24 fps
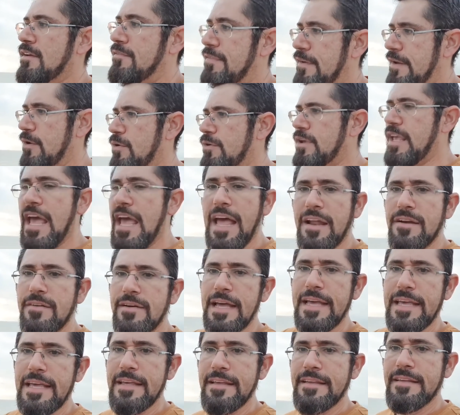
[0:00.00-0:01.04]
Falei, eu quero,
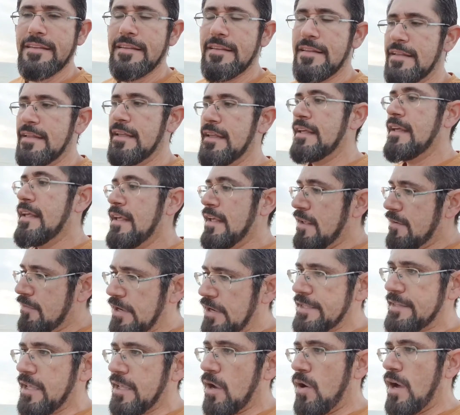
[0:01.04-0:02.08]
ué.
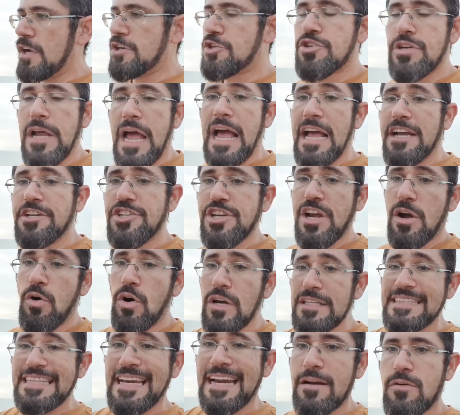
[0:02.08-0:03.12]
Falei, então acha
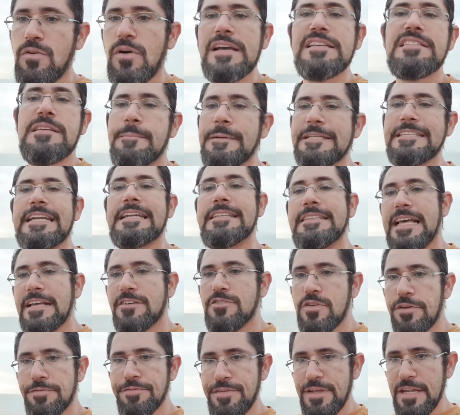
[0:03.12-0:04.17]
outra coisa para tratar a
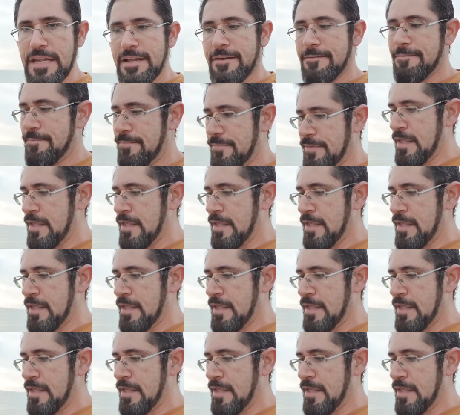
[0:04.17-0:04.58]
sua filha.